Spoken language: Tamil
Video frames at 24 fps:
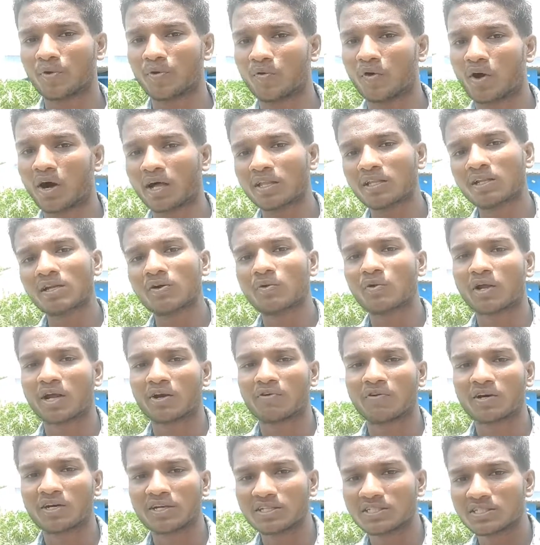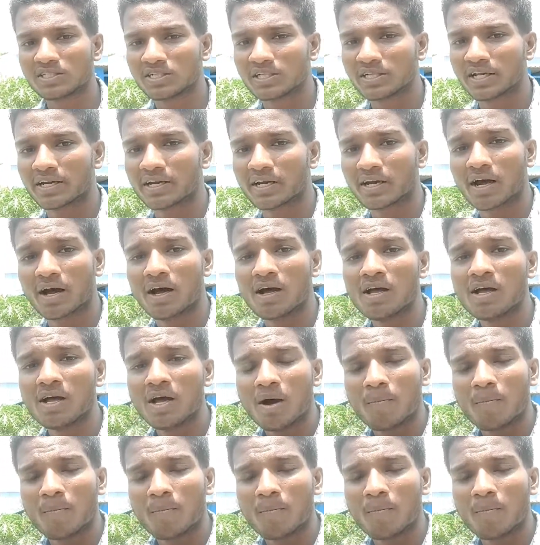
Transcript: போவோம் அதில் ஒரு அட்வான்டேஜ் இருக்குது என்னென்னா